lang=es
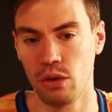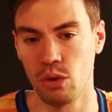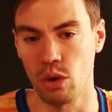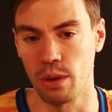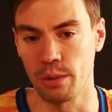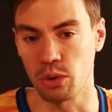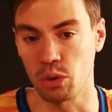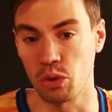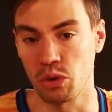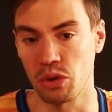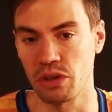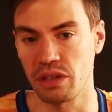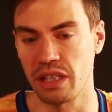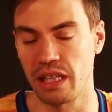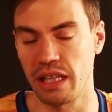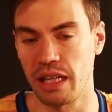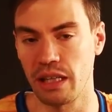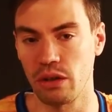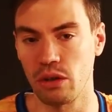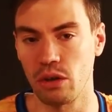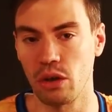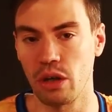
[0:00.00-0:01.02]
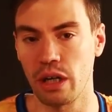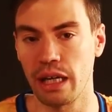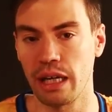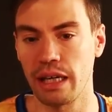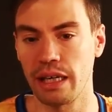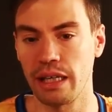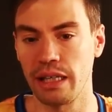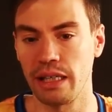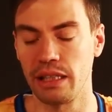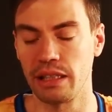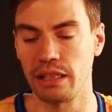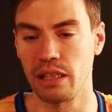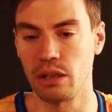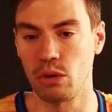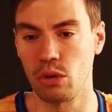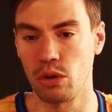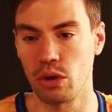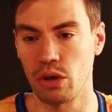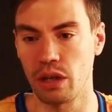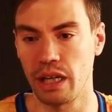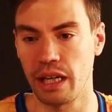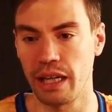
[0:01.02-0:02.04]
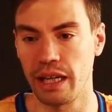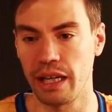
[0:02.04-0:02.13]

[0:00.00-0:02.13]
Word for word: jugamos juntos en Andorra y seguro